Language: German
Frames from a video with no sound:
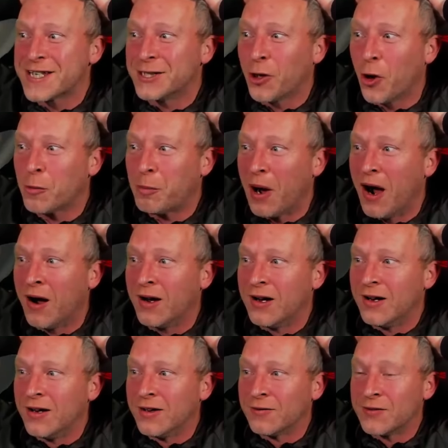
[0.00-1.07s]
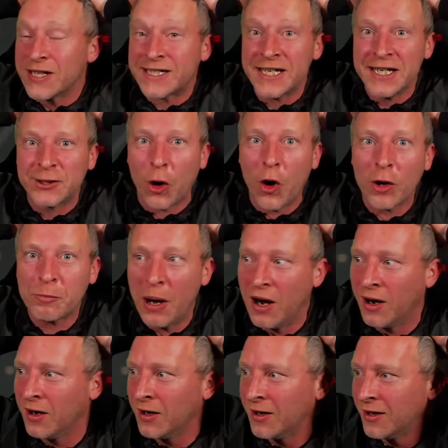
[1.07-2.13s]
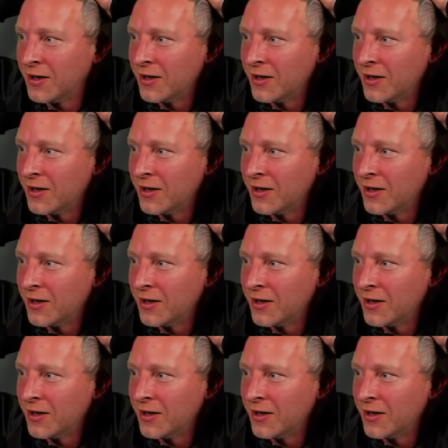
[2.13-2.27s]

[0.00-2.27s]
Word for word: wir ziehen Drogba! Wir ziehen Drogba!